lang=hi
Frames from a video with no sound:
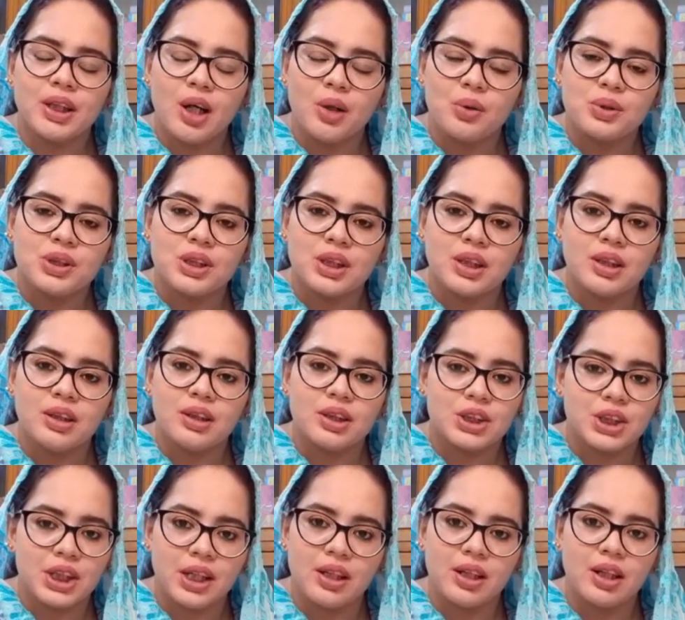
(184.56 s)
गाँव से
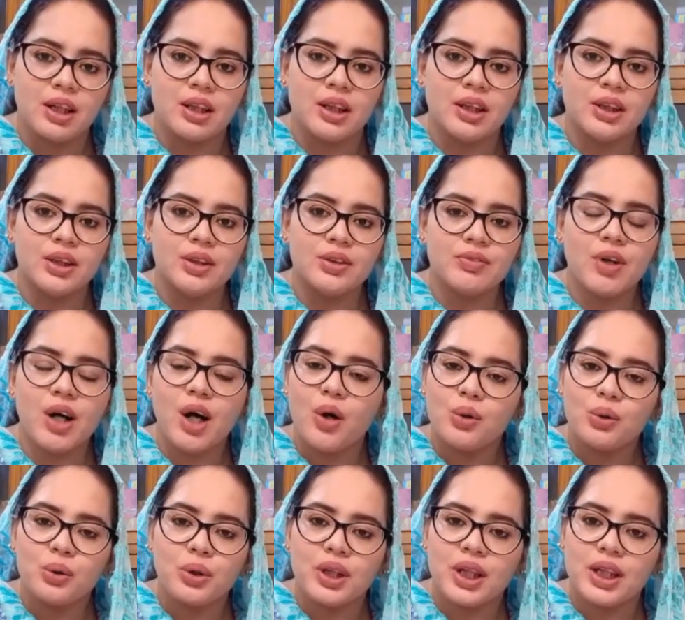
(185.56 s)
शहर आ गई वहाँ
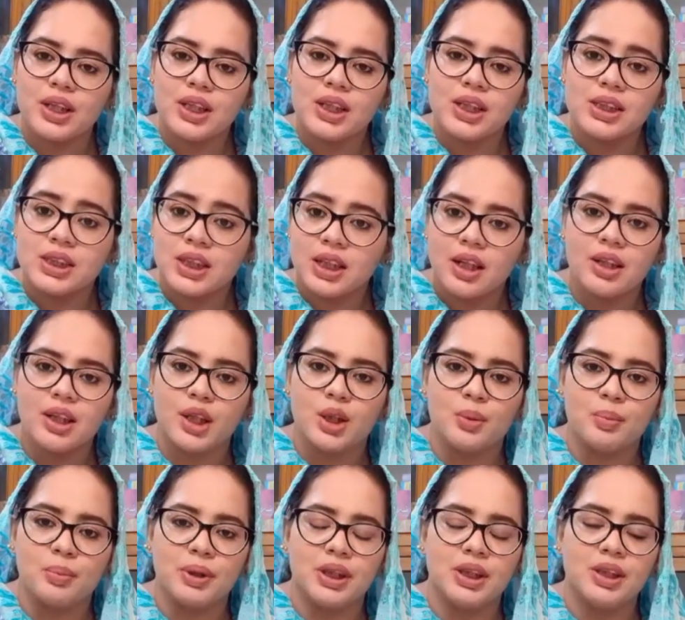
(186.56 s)
उनको रहने की जगह
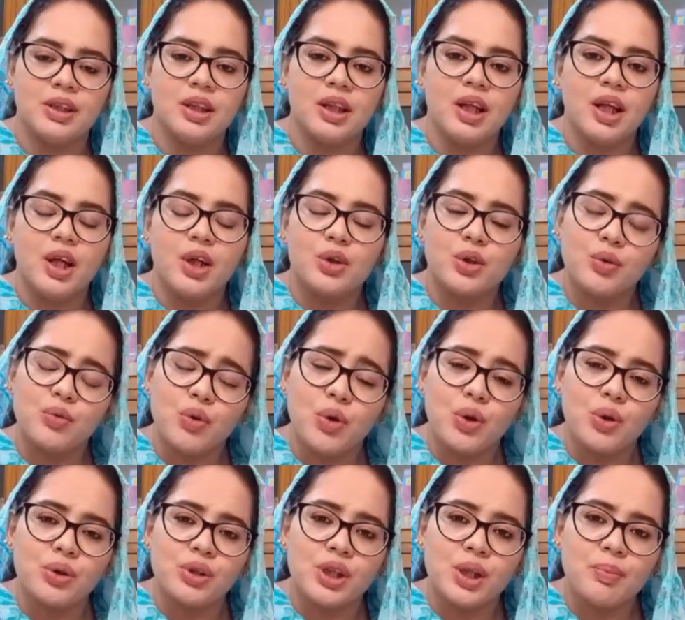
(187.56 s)
नहीं मिली तो वो
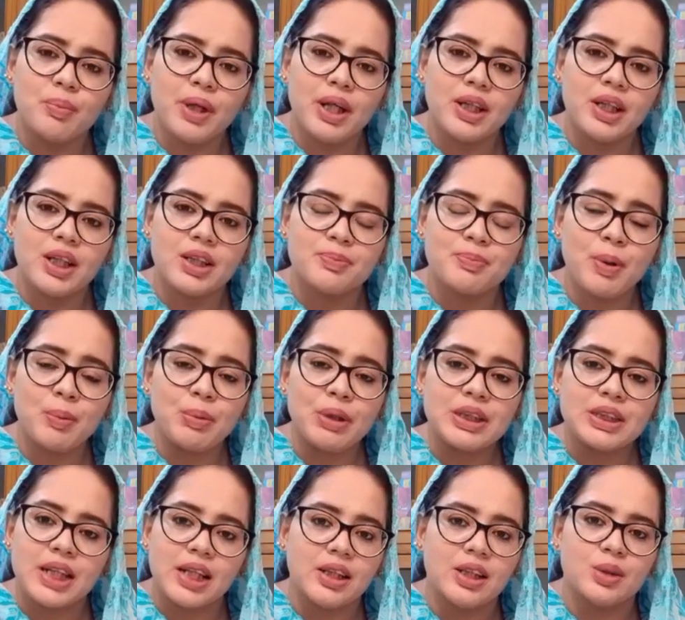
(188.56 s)
और उनकी बहन एक
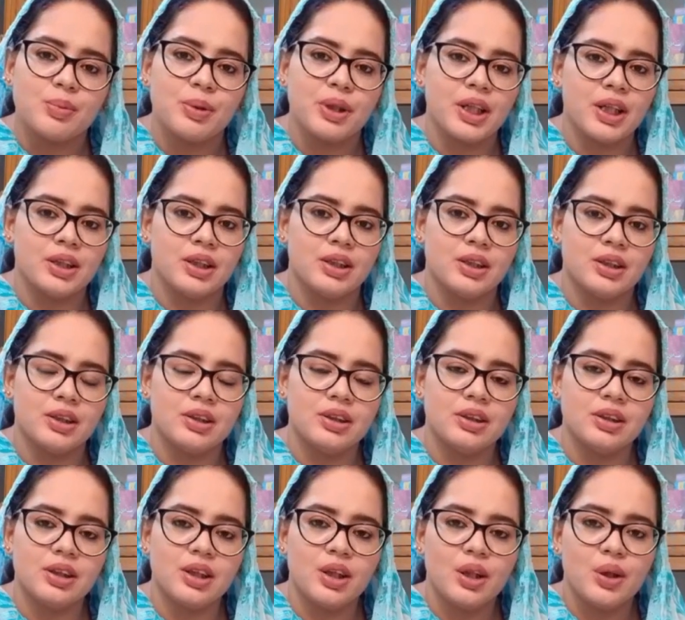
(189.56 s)
पब्लिक टॉयलेट में रहने
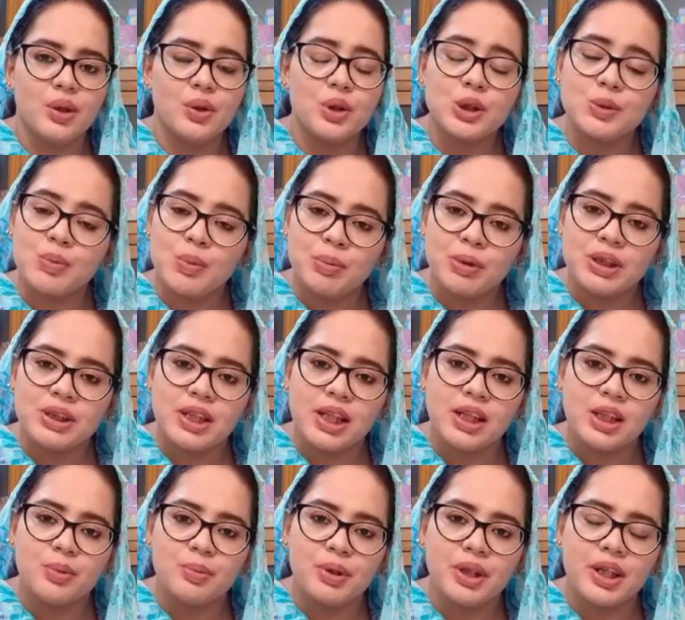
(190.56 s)
लगी उस पब्लिक
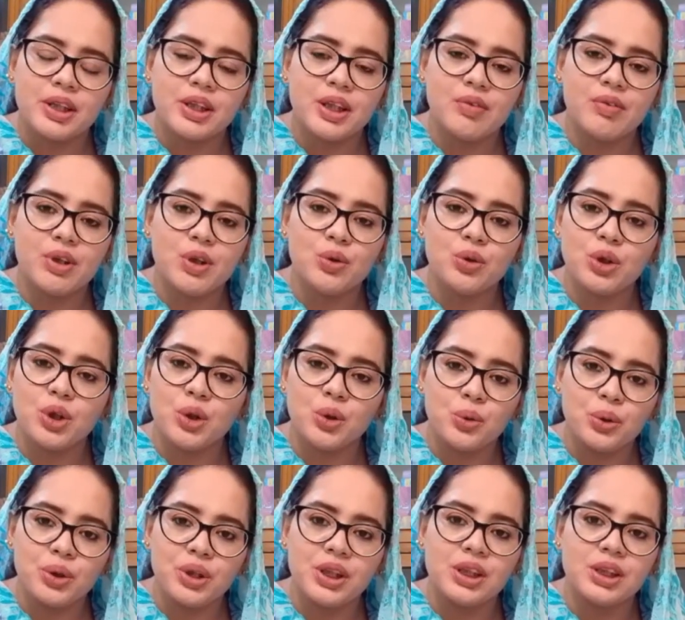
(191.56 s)
टॉयलेट में रहते हुए उन्होंने
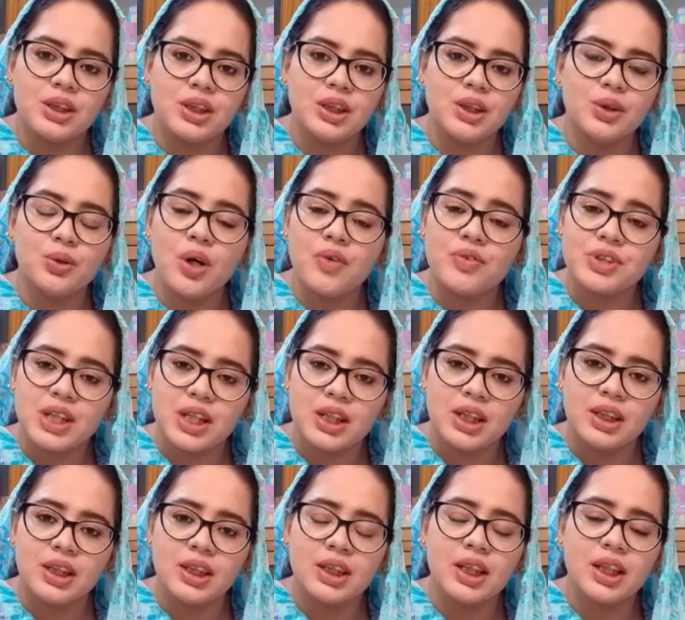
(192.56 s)
नौकरी की
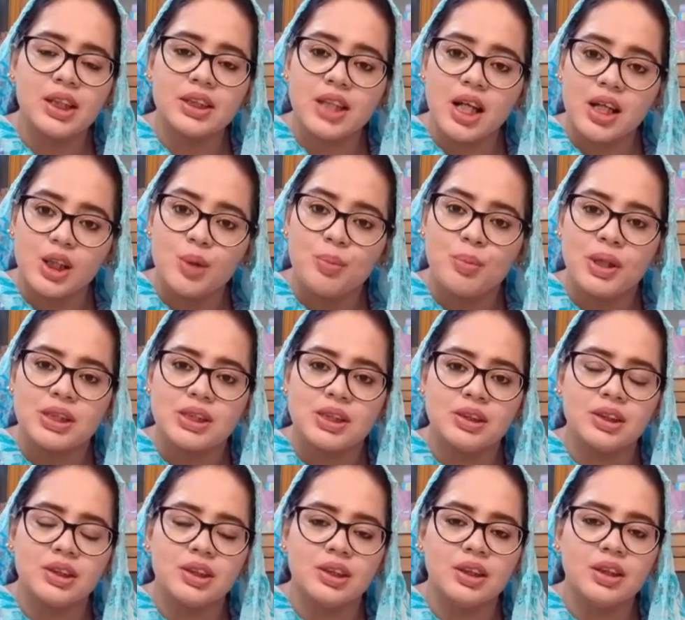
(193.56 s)
अफसाने लिखे तालीम
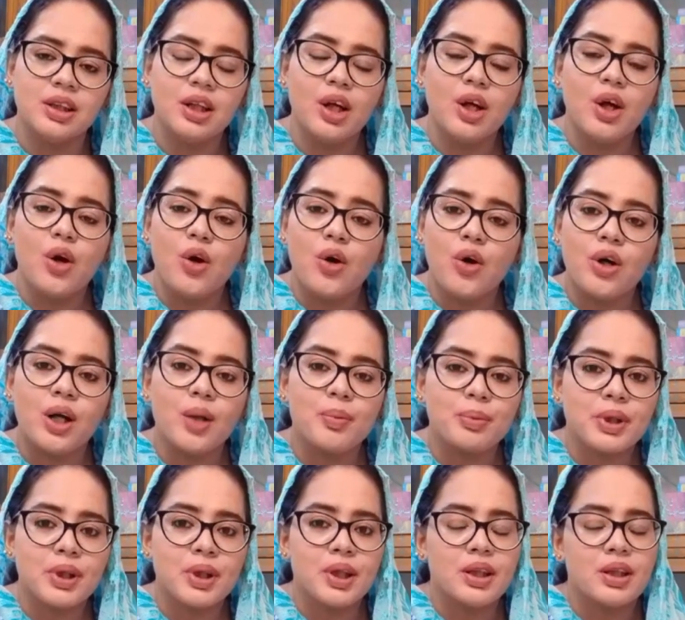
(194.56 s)
हासिल की और
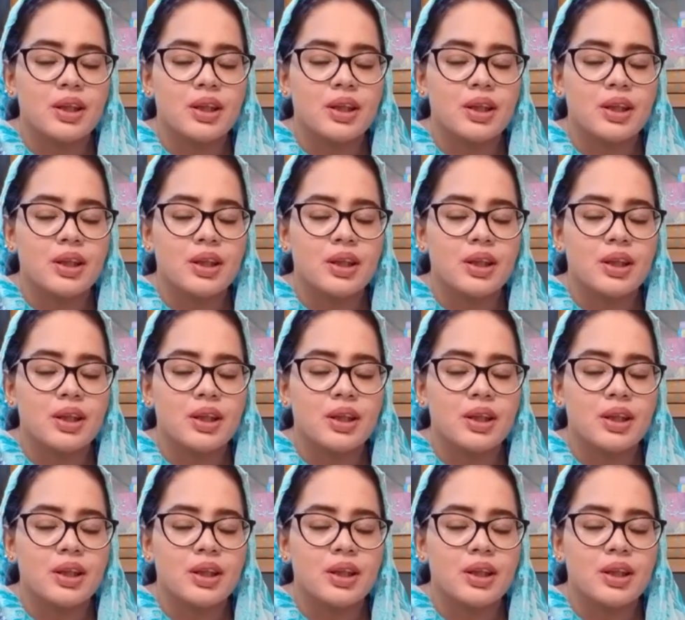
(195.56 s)
अपने